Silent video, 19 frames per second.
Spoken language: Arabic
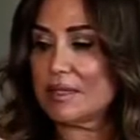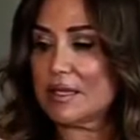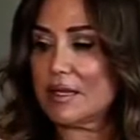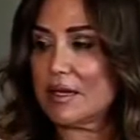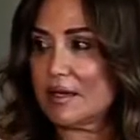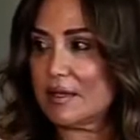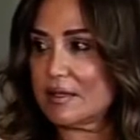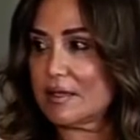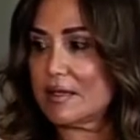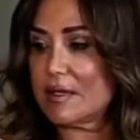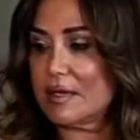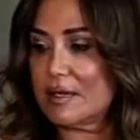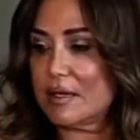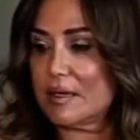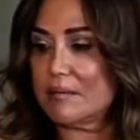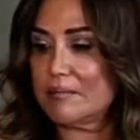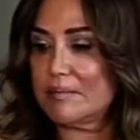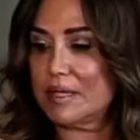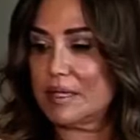طلعت
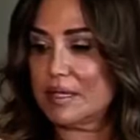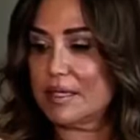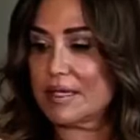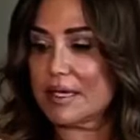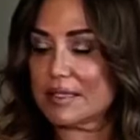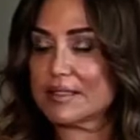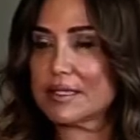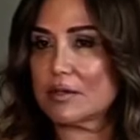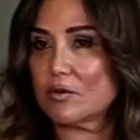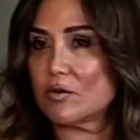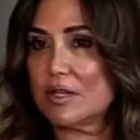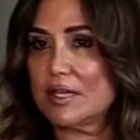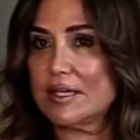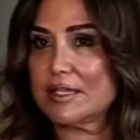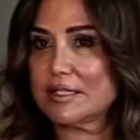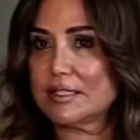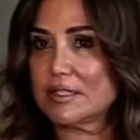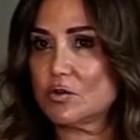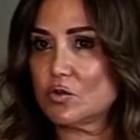بكذا
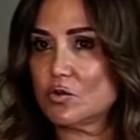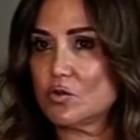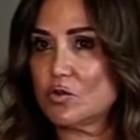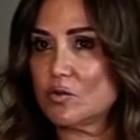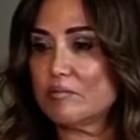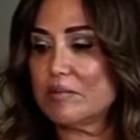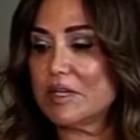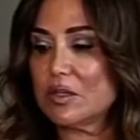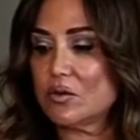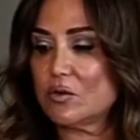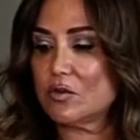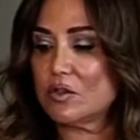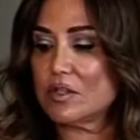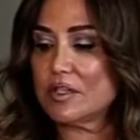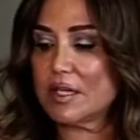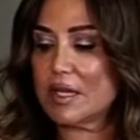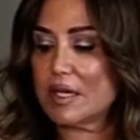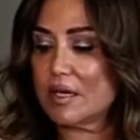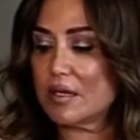كوليكسيون
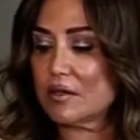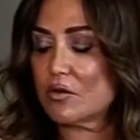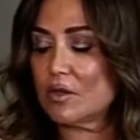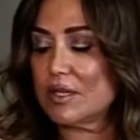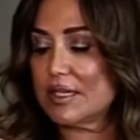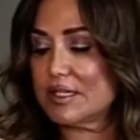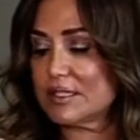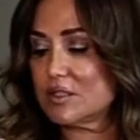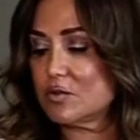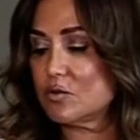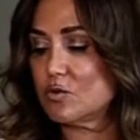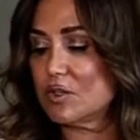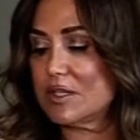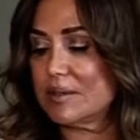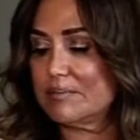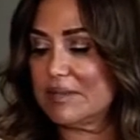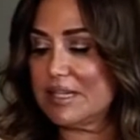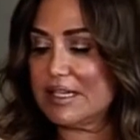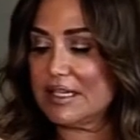منهم كوليكسيون
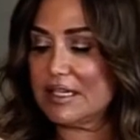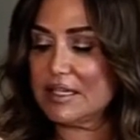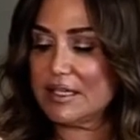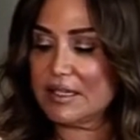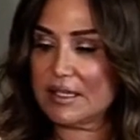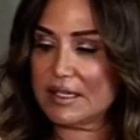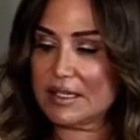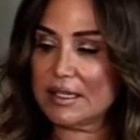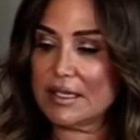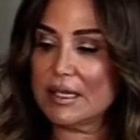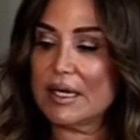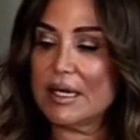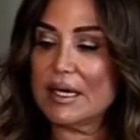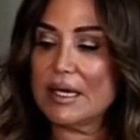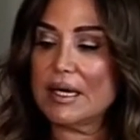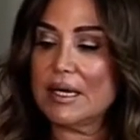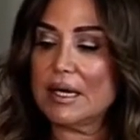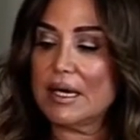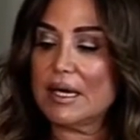لبنانية
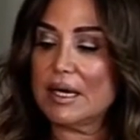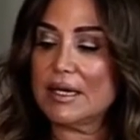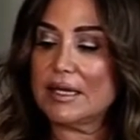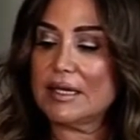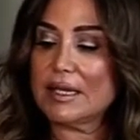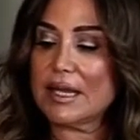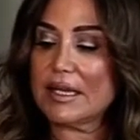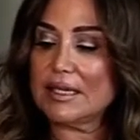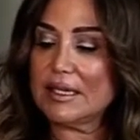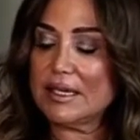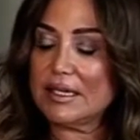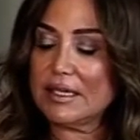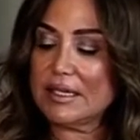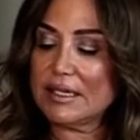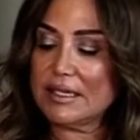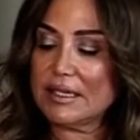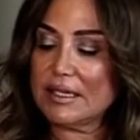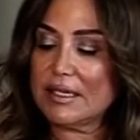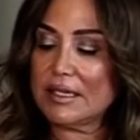آه، يلي
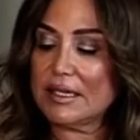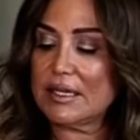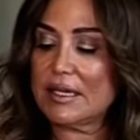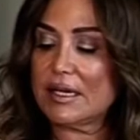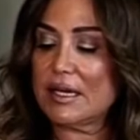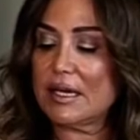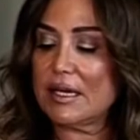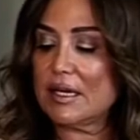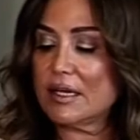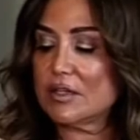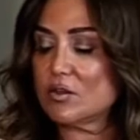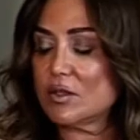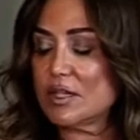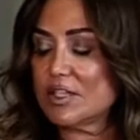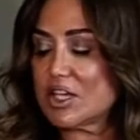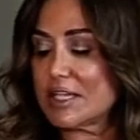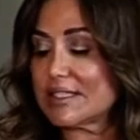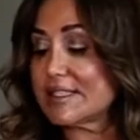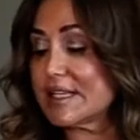هي آه،
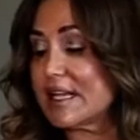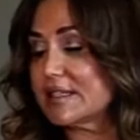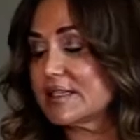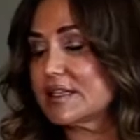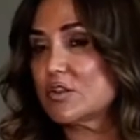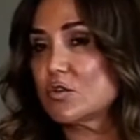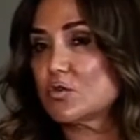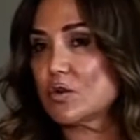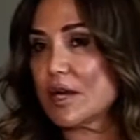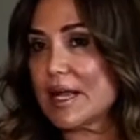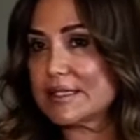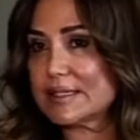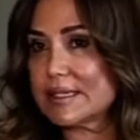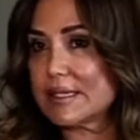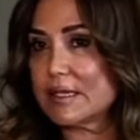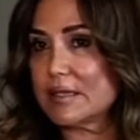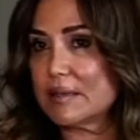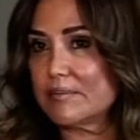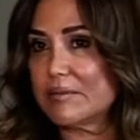جسدت
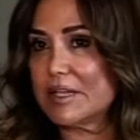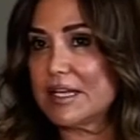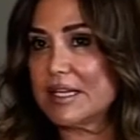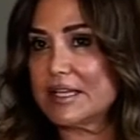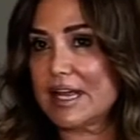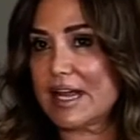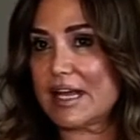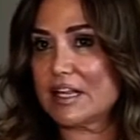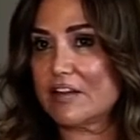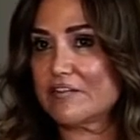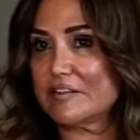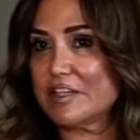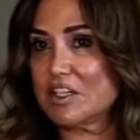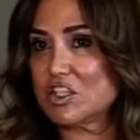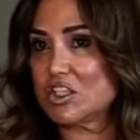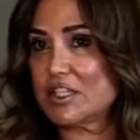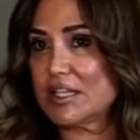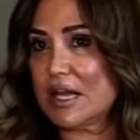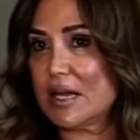التراث اللبناني على
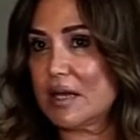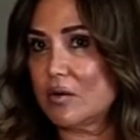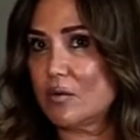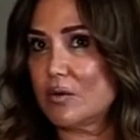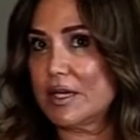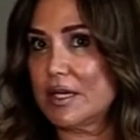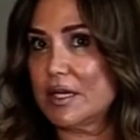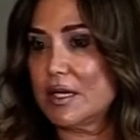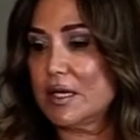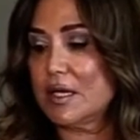فناجين قهوه